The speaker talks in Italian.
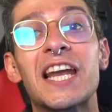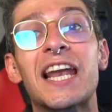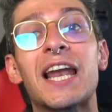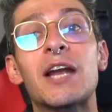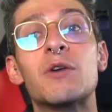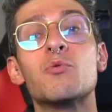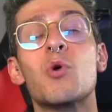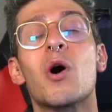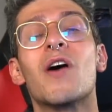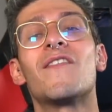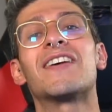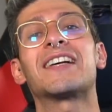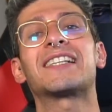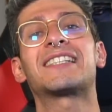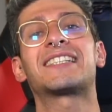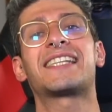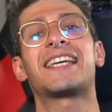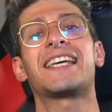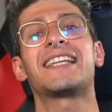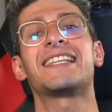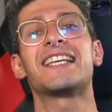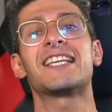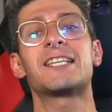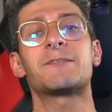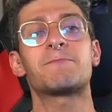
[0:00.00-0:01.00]
la nuova
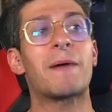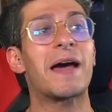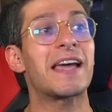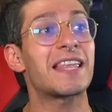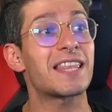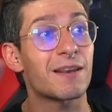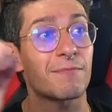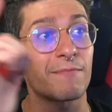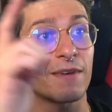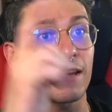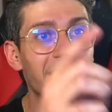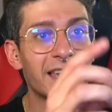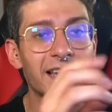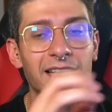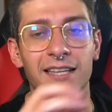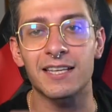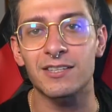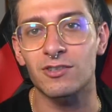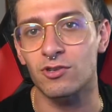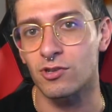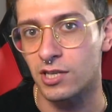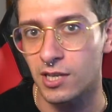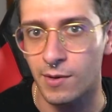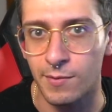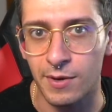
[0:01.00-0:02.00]
skin di Spider-Man che
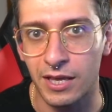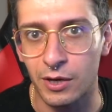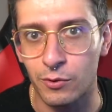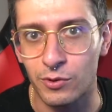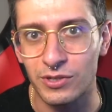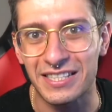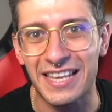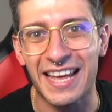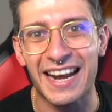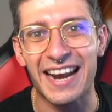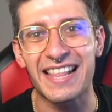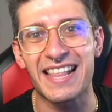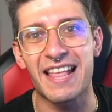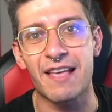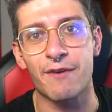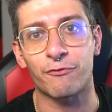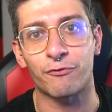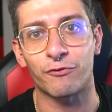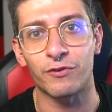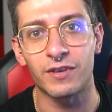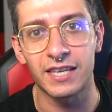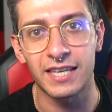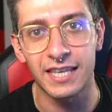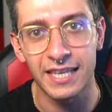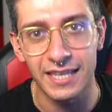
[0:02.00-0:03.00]
adesso andiamo ad acquistare ed è
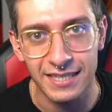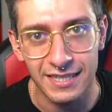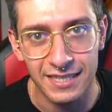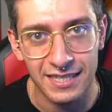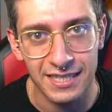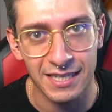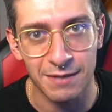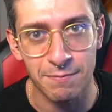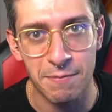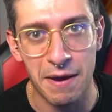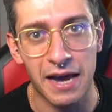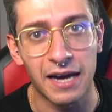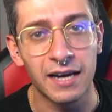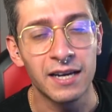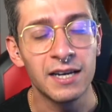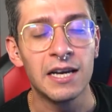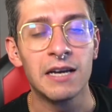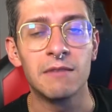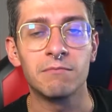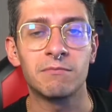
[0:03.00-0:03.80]
fighissima.